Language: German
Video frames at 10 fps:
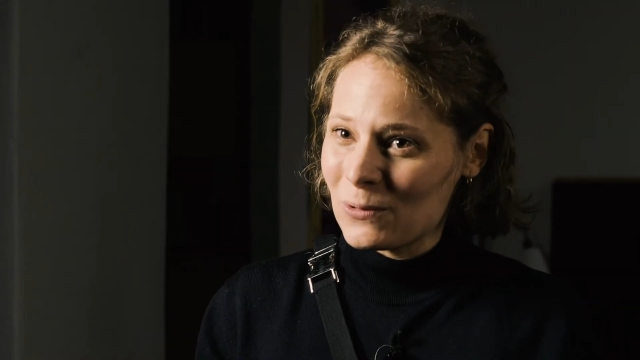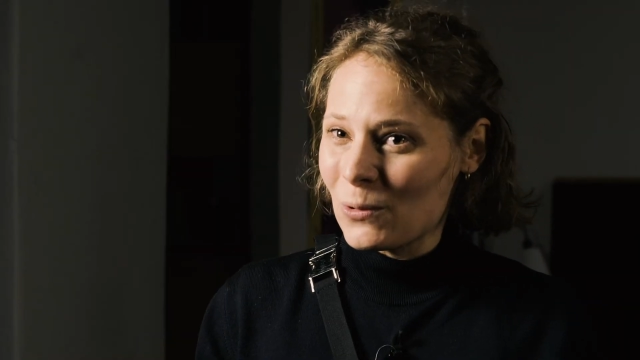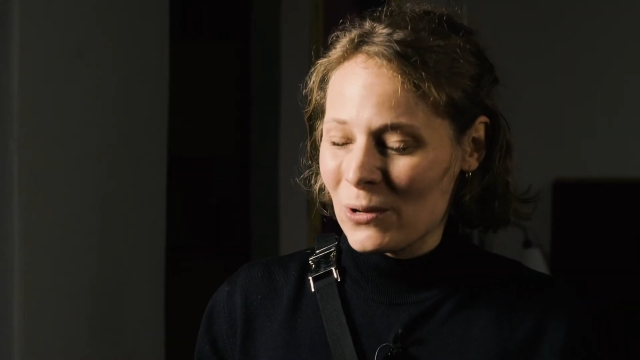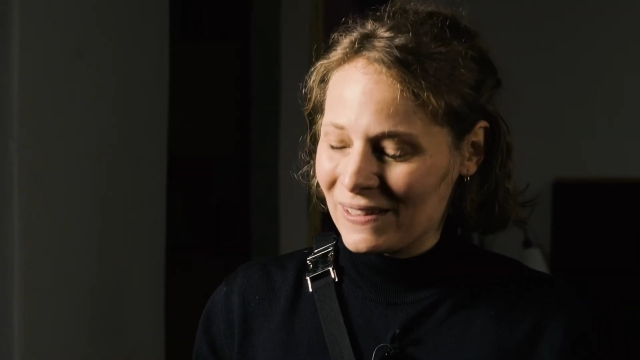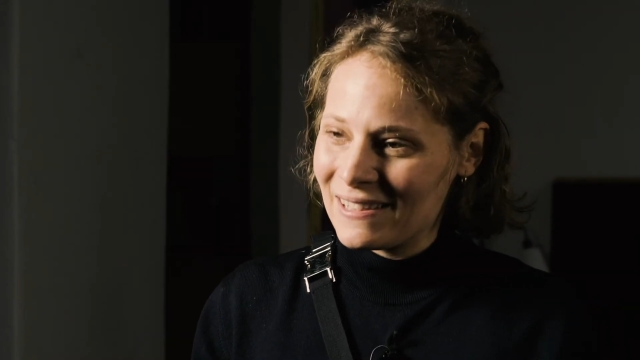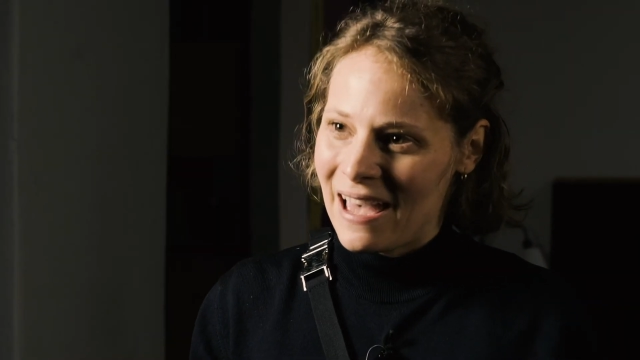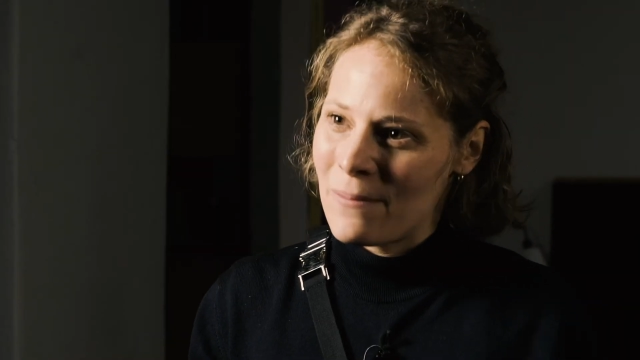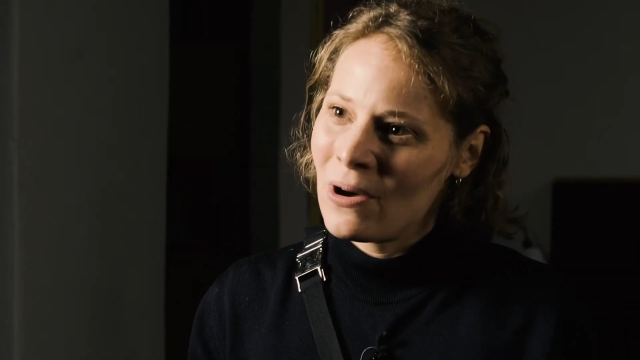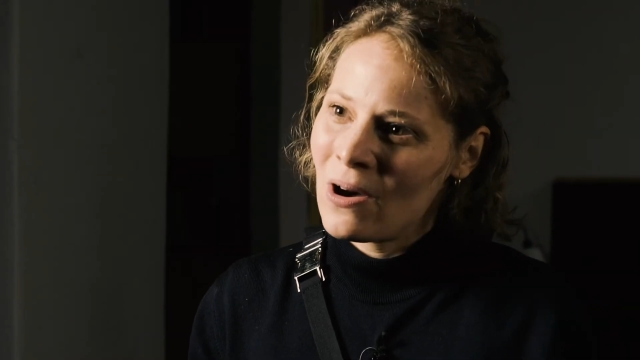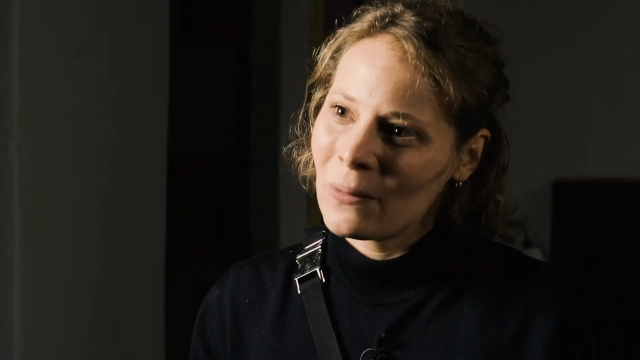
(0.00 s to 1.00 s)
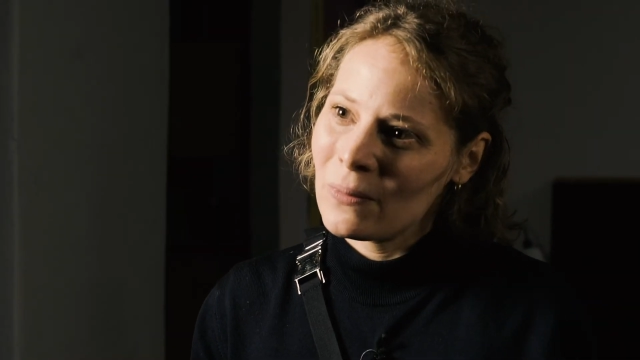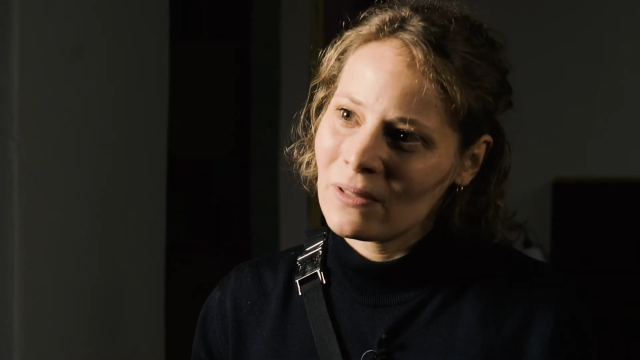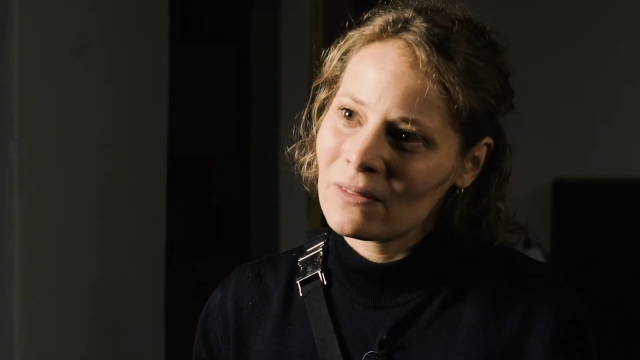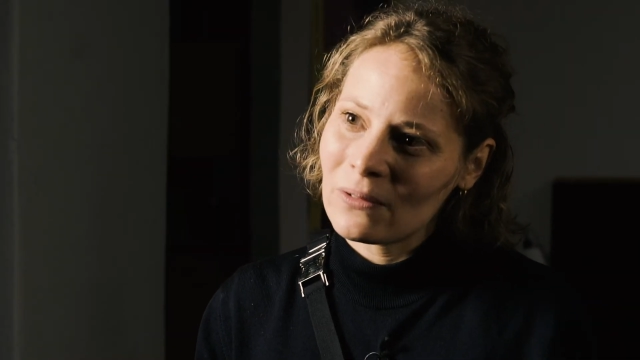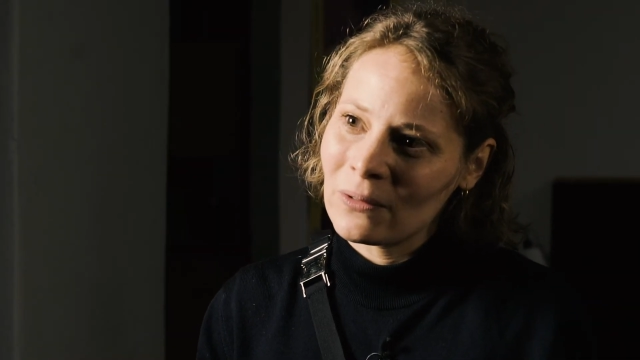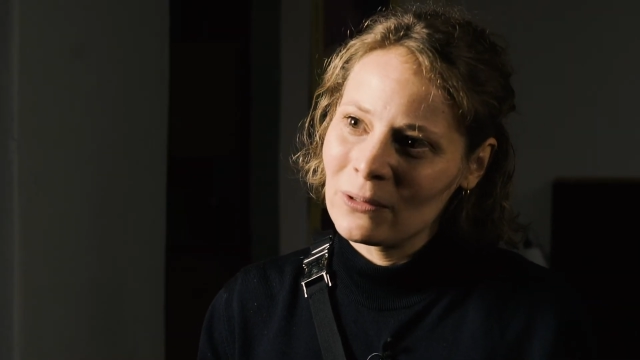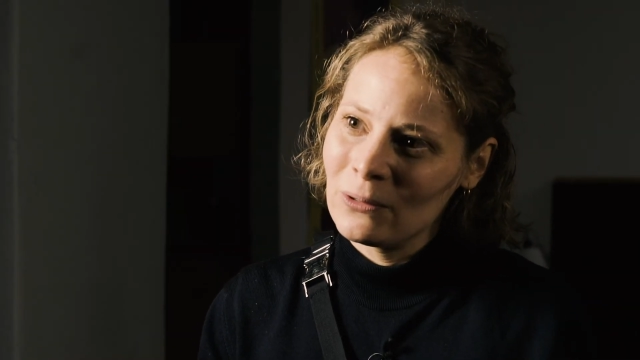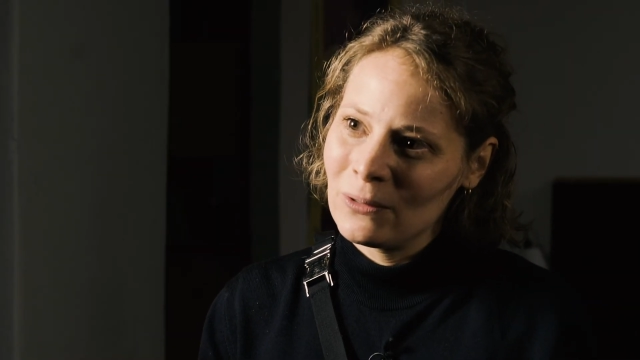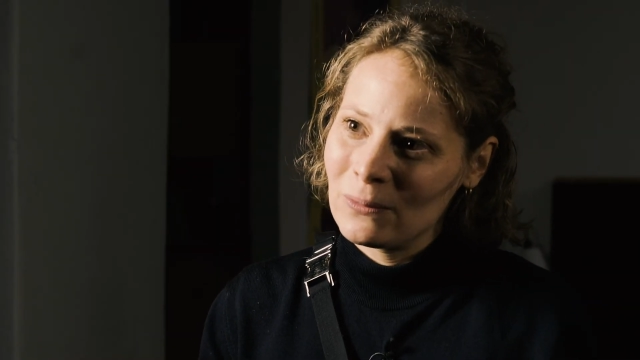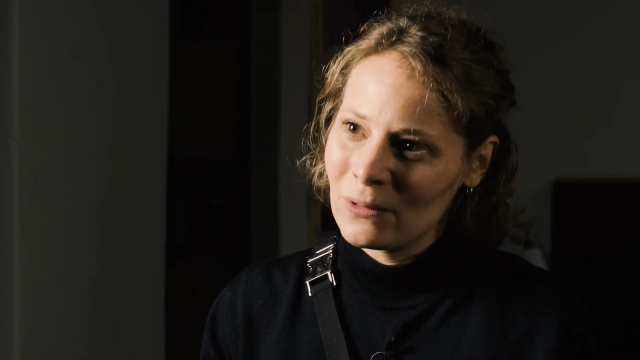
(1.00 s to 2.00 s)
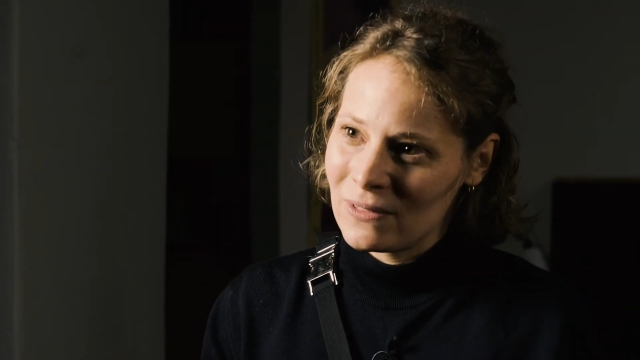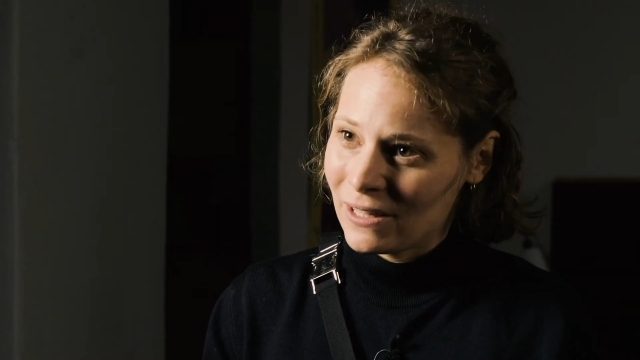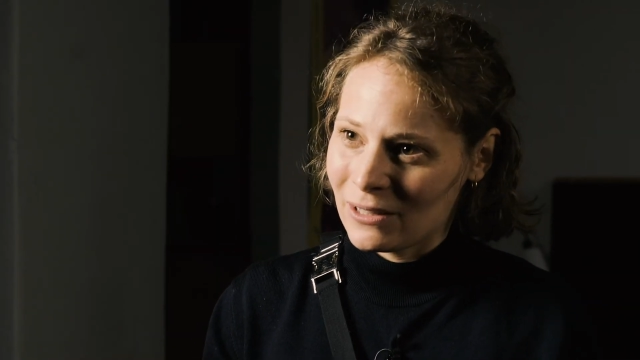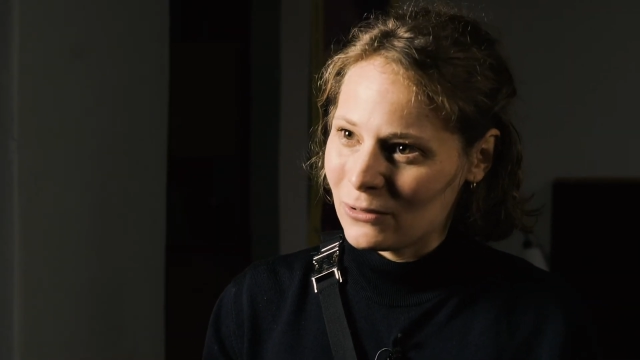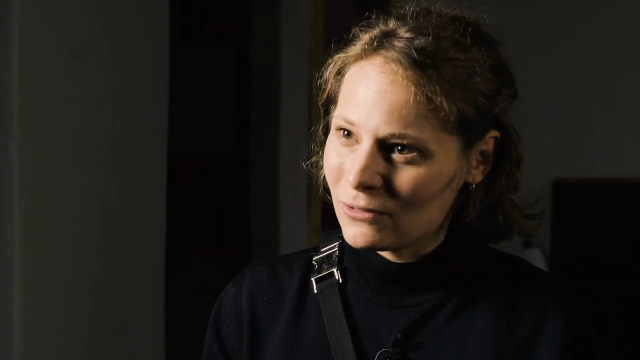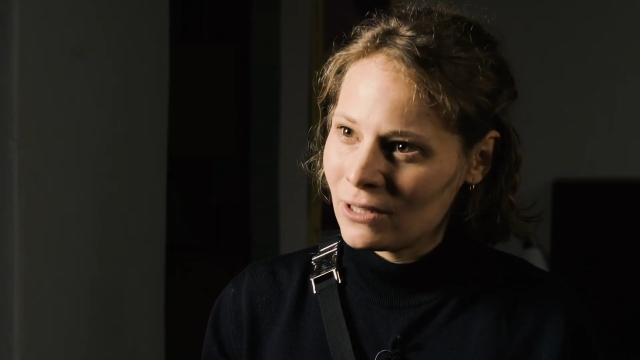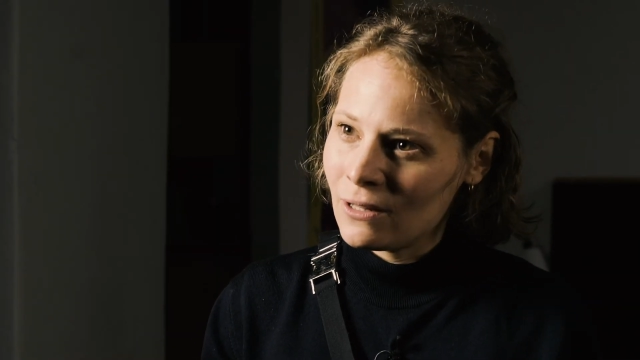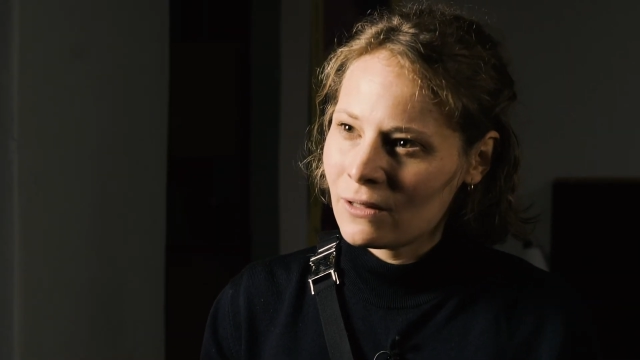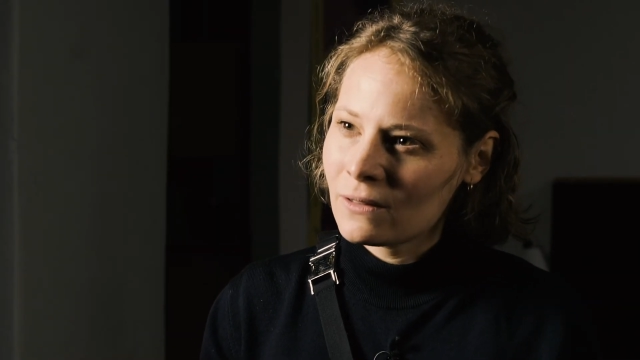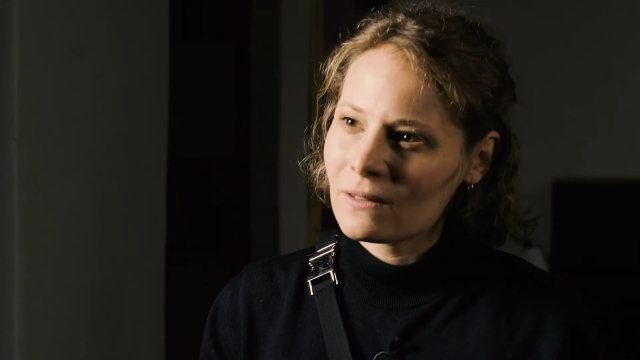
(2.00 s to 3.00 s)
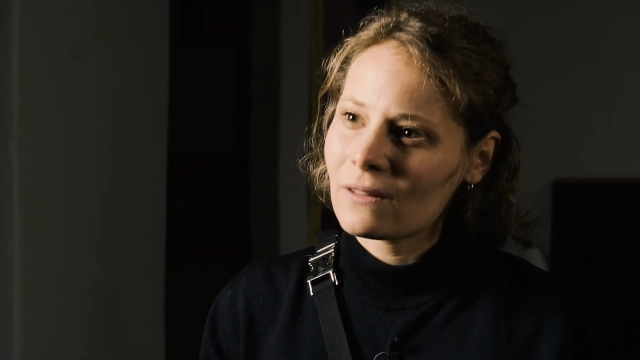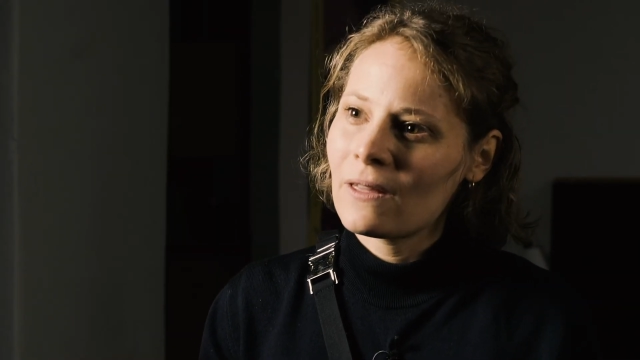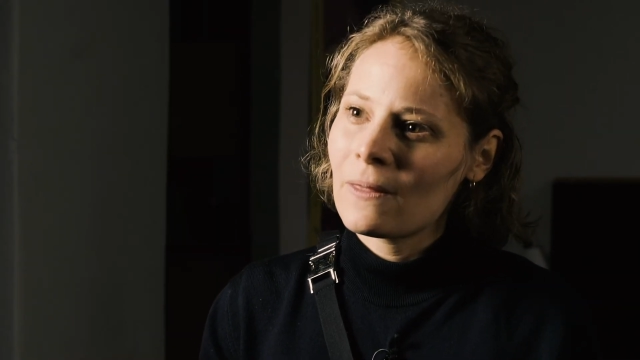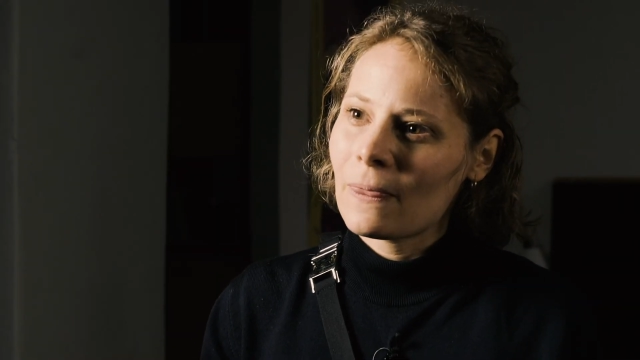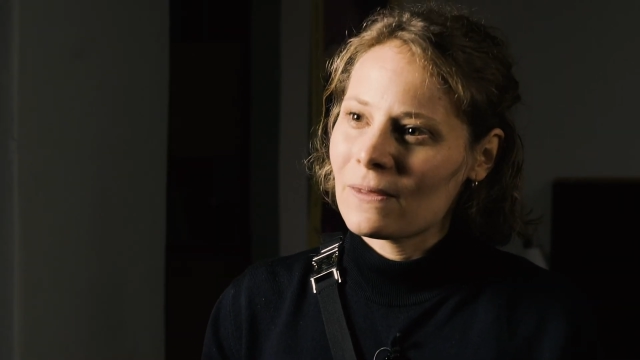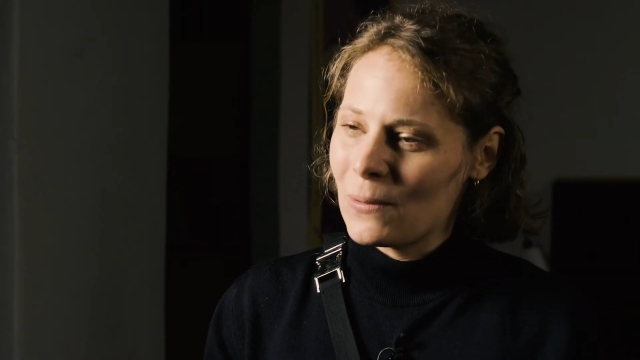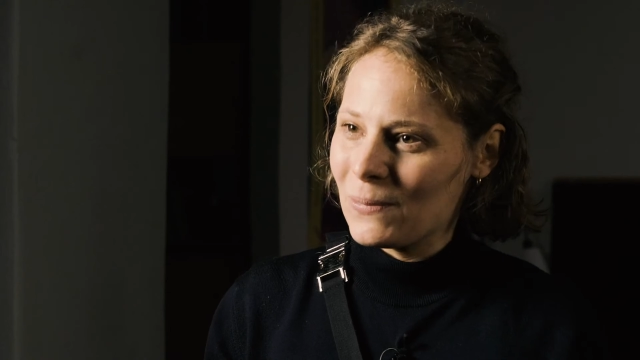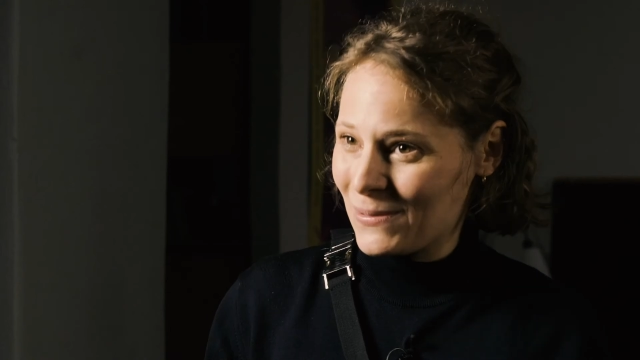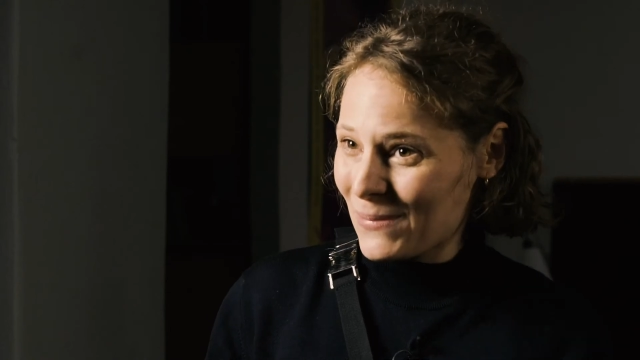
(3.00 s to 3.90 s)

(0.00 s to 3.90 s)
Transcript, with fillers: so gute Zusammenarbeit und Leute, die sich darauf einlassen, so etwas